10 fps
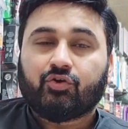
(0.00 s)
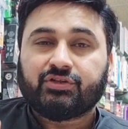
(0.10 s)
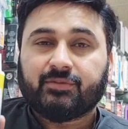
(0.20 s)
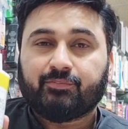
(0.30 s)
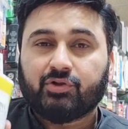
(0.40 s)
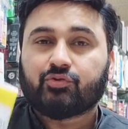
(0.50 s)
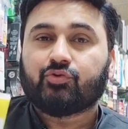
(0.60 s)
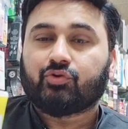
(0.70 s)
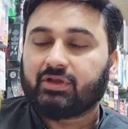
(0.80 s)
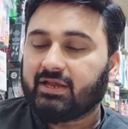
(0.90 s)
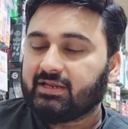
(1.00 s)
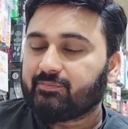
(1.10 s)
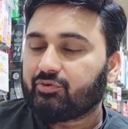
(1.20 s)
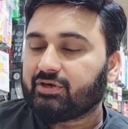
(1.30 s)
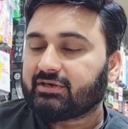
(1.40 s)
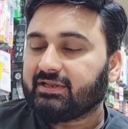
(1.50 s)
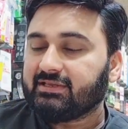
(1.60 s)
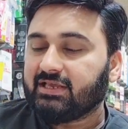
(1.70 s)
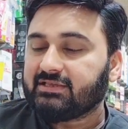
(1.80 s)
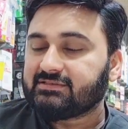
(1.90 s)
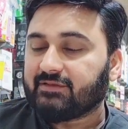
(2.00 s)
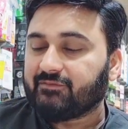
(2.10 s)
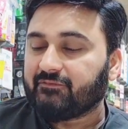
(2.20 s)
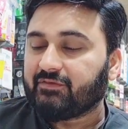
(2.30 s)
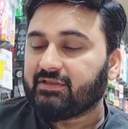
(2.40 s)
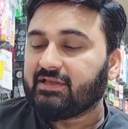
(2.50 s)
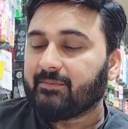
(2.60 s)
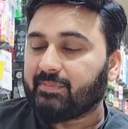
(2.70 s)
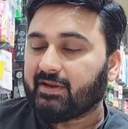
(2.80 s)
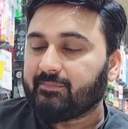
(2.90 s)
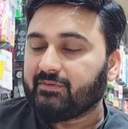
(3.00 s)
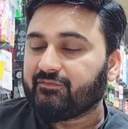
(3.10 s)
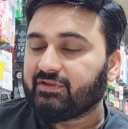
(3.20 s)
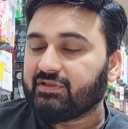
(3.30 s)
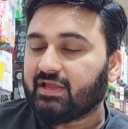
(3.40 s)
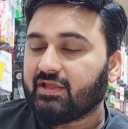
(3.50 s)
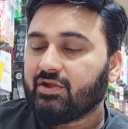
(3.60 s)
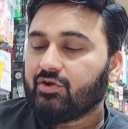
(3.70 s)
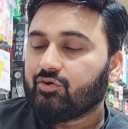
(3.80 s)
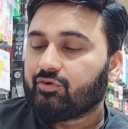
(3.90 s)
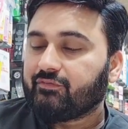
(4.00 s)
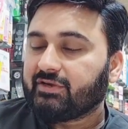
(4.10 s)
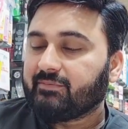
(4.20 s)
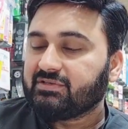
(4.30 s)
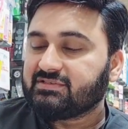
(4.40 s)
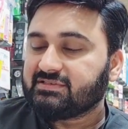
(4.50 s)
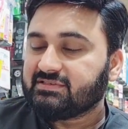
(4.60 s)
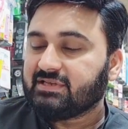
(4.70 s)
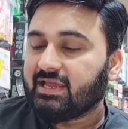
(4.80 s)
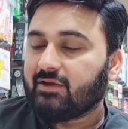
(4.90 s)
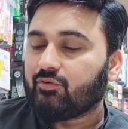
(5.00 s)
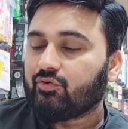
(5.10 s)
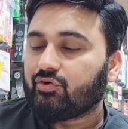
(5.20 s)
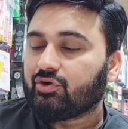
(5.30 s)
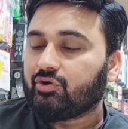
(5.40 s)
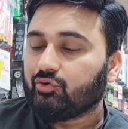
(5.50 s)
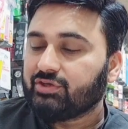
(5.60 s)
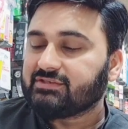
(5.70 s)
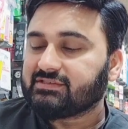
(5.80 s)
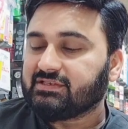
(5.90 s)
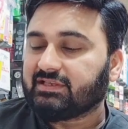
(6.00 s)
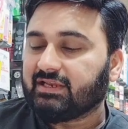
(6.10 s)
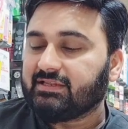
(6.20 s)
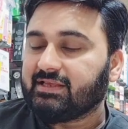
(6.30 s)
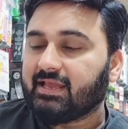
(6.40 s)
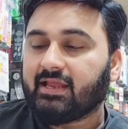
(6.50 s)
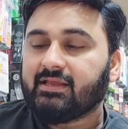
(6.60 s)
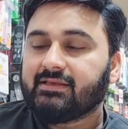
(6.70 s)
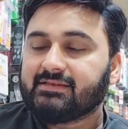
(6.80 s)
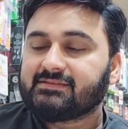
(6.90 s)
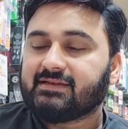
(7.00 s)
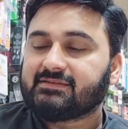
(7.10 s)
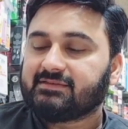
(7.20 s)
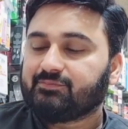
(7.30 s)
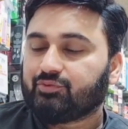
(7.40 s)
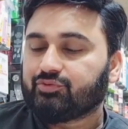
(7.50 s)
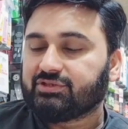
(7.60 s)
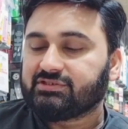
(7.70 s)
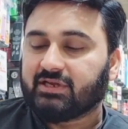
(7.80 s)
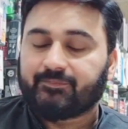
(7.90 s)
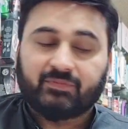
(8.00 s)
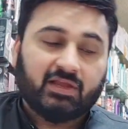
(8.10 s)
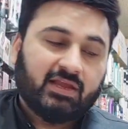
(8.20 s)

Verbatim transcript: और ये बिल्कुल ऑर्गेनिक प्रोडक्ट है ये सल्फेट फ्री है पैराबिन फ्री है और विटामिन सी है और ग्लोइंग स्किन के लिए है इसका रिजल्ट बहुत अच्छा है